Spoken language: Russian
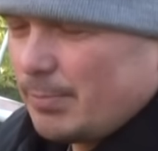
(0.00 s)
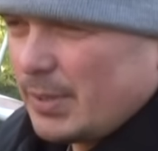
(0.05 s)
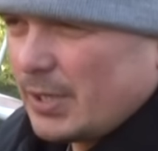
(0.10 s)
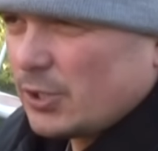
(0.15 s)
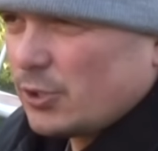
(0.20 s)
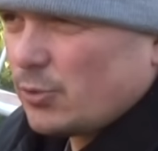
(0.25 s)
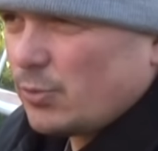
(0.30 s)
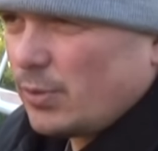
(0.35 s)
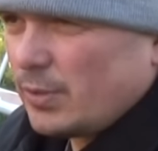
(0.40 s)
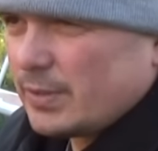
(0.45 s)

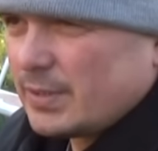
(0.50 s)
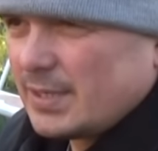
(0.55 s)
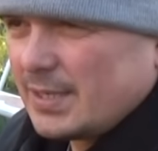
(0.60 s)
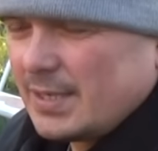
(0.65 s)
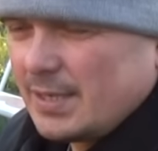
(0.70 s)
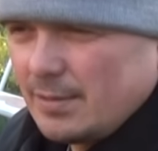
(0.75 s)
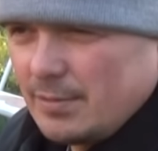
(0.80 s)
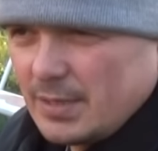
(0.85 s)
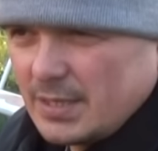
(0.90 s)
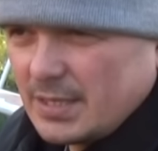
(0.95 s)
прошел,
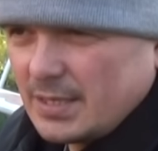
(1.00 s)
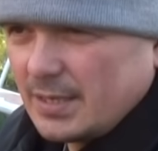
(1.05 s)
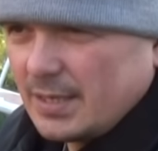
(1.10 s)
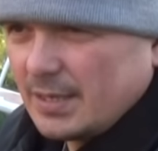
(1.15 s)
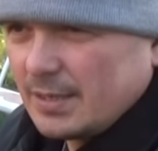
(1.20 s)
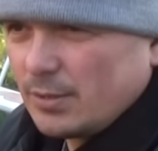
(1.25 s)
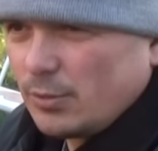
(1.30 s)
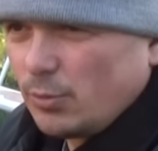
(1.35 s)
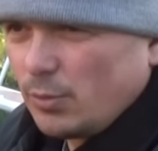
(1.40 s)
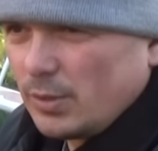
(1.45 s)
деревья
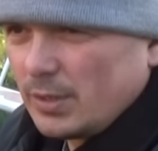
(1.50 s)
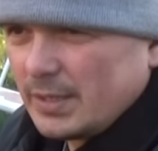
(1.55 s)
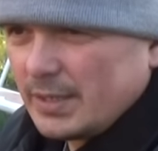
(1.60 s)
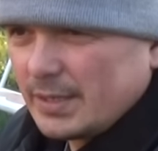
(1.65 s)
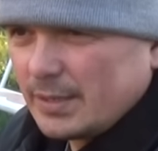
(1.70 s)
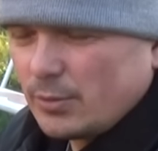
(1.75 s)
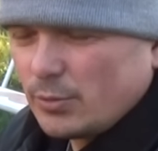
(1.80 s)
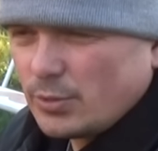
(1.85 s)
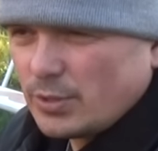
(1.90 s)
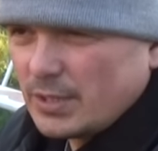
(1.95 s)
стоят
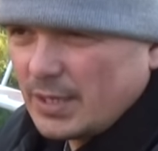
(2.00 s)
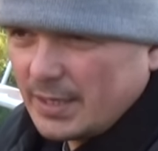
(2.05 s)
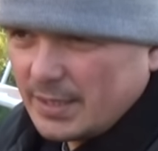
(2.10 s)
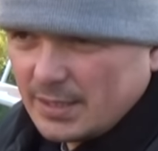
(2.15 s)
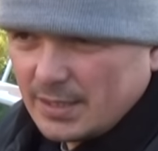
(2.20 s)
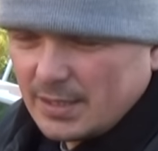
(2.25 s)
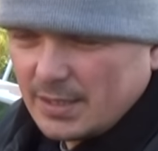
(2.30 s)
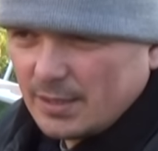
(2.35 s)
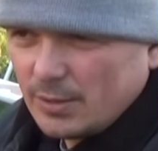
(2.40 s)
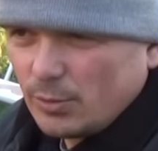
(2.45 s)
голые,
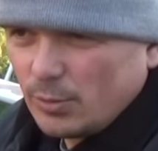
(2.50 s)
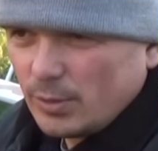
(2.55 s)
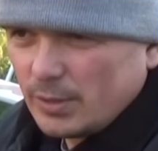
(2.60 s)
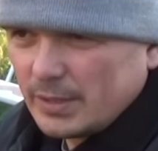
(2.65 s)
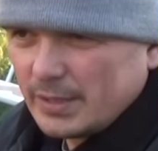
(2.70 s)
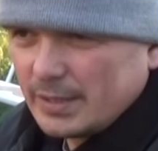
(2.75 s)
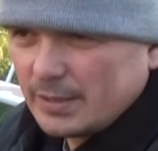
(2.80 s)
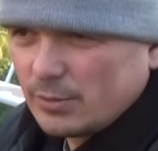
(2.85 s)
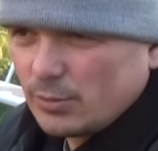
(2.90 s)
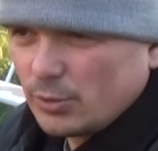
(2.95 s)
кустарники
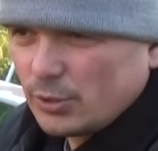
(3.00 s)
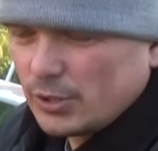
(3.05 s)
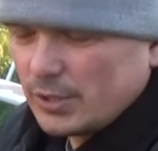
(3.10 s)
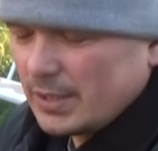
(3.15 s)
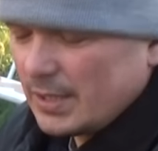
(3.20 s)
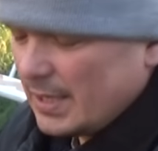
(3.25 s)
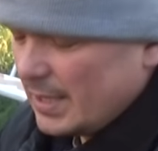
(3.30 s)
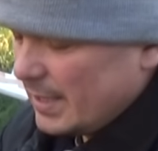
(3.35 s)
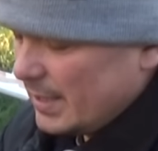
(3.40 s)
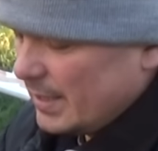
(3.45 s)
голые тоже.
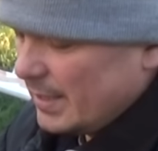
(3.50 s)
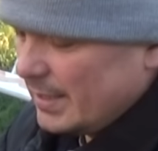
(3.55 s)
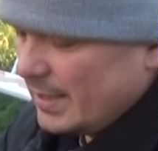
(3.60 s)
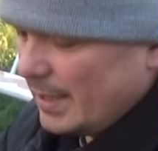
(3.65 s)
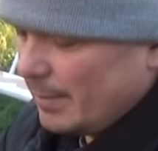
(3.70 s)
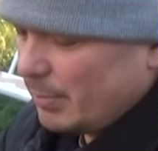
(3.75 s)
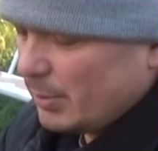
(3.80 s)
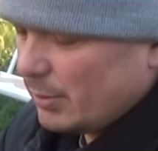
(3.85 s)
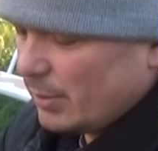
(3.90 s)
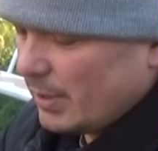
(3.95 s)
И
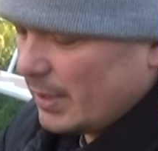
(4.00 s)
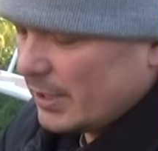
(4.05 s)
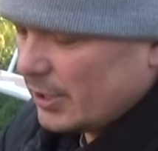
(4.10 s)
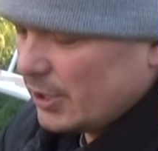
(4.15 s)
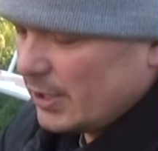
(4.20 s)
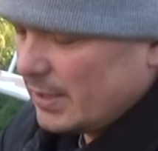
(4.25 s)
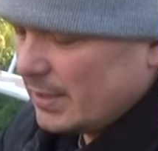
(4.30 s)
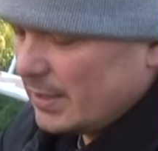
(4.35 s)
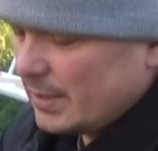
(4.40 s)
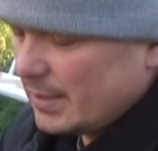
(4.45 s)
я буду
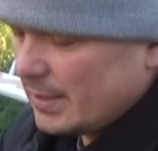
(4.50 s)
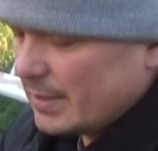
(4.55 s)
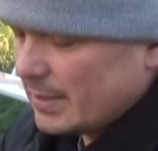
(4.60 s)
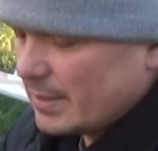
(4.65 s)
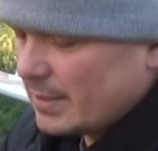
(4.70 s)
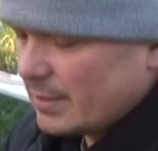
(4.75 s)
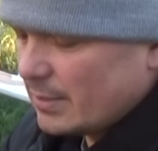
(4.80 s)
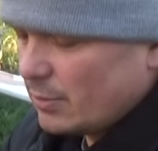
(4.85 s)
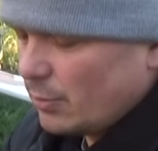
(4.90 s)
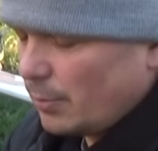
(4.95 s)
ложить
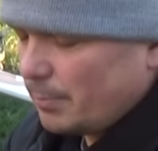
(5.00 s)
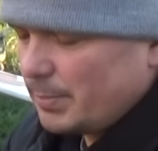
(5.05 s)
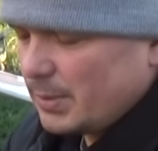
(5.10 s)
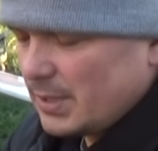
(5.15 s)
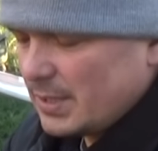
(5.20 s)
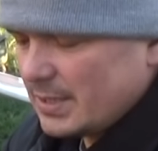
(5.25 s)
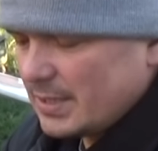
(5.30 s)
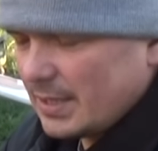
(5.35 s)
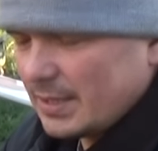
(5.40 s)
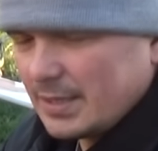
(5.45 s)

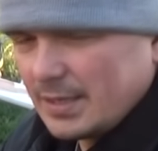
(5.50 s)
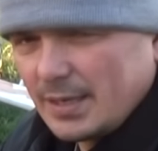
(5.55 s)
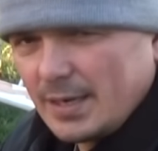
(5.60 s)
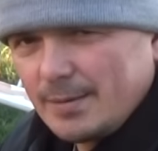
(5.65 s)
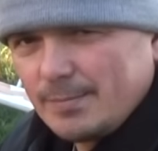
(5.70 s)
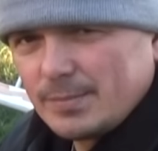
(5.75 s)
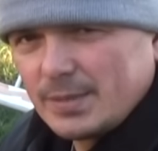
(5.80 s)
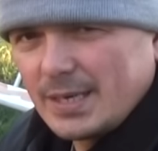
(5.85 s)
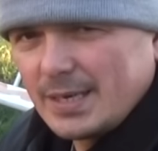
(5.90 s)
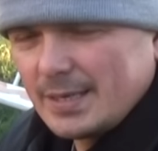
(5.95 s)
150
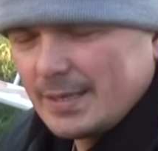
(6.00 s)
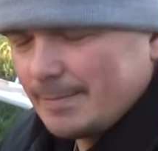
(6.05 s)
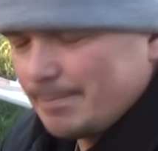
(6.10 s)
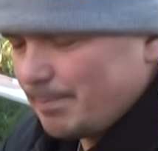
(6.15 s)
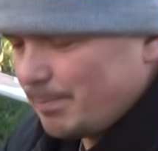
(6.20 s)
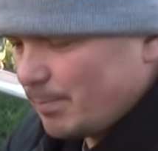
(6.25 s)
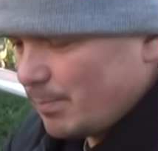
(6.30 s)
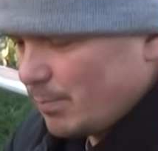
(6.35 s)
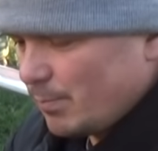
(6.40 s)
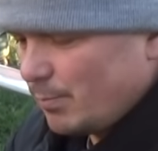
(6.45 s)
грамм на
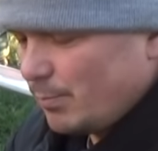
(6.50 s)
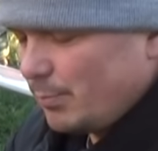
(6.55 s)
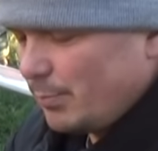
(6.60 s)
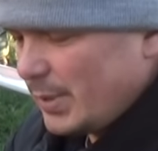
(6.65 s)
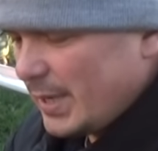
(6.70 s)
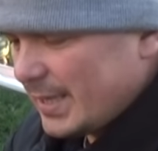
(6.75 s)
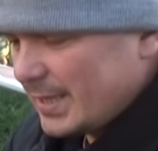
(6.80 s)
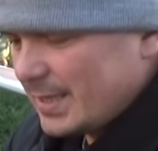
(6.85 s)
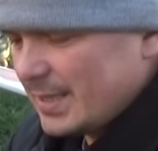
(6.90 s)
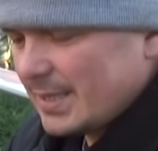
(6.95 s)

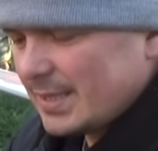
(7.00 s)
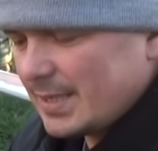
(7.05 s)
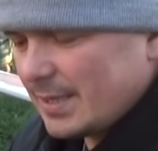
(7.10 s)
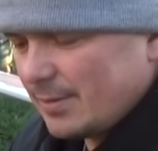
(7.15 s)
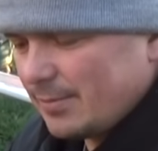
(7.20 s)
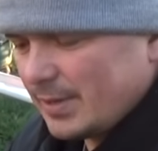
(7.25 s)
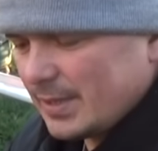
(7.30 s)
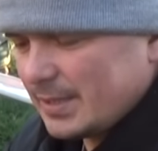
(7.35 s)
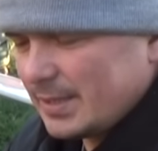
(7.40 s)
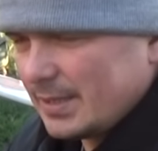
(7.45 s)
5
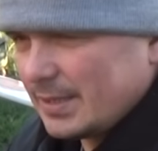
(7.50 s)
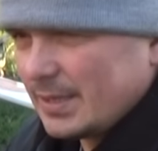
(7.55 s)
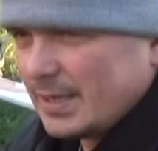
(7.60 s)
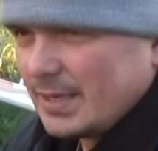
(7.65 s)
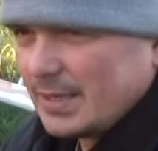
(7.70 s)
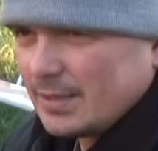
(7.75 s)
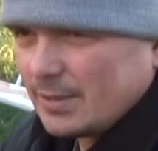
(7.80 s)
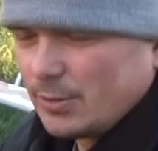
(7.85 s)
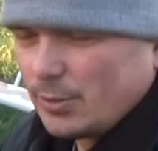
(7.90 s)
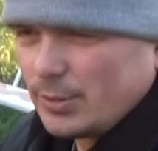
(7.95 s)
литров воды.
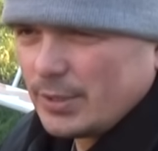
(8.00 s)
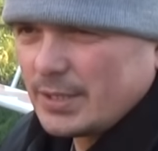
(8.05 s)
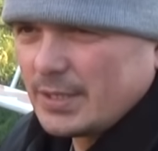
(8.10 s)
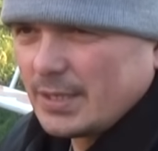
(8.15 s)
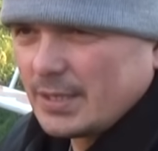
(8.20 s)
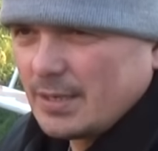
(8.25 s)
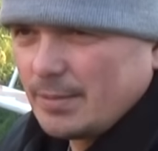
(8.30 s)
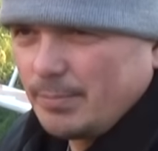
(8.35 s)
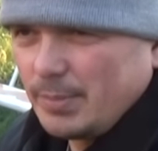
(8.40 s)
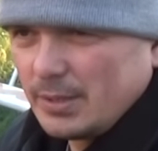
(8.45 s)
То есть
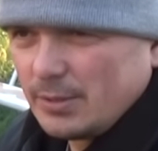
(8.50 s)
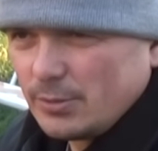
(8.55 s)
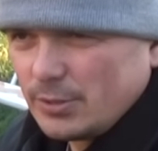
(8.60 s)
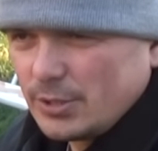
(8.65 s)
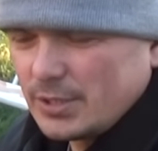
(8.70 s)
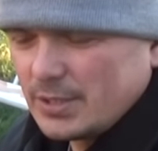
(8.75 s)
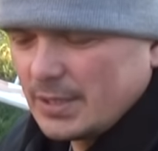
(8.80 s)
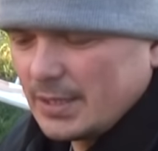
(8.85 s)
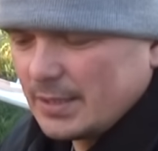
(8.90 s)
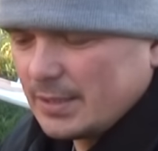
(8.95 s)
это
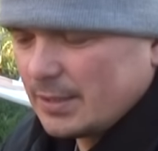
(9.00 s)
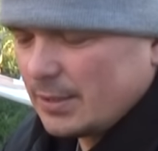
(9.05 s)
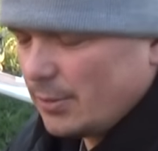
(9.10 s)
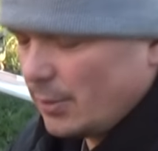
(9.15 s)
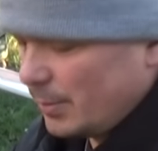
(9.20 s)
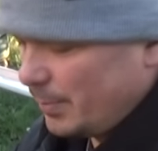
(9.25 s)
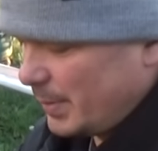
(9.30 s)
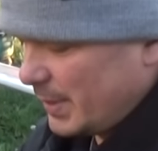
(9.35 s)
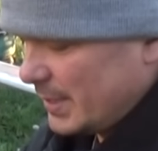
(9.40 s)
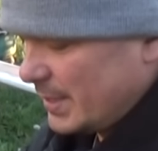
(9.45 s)
получится
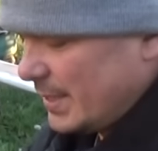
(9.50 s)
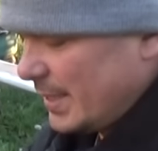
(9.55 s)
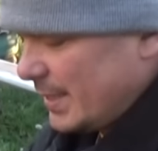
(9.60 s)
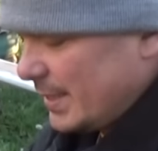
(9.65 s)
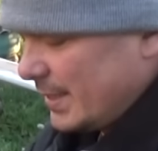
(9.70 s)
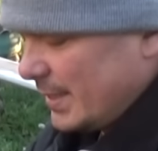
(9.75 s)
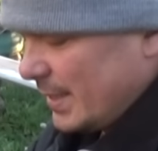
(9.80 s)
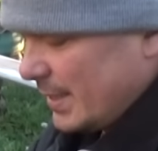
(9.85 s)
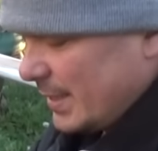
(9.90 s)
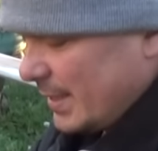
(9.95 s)

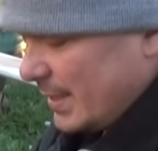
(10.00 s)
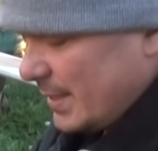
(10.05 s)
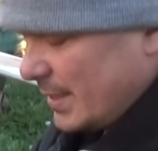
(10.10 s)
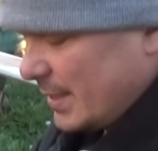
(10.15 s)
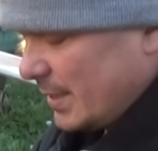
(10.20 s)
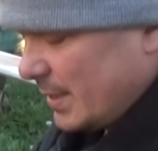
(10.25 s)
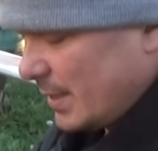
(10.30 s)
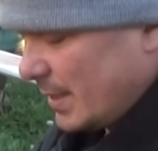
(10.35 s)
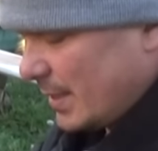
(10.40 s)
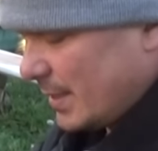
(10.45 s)
трехпроцентная
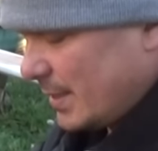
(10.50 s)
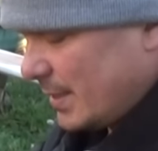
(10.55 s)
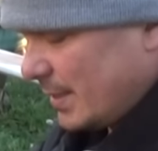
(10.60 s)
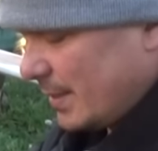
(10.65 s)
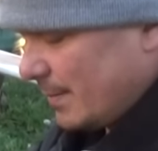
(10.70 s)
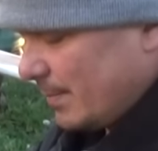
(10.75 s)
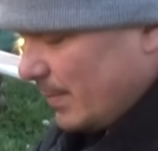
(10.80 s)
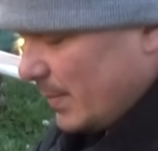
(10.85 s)
концентрация,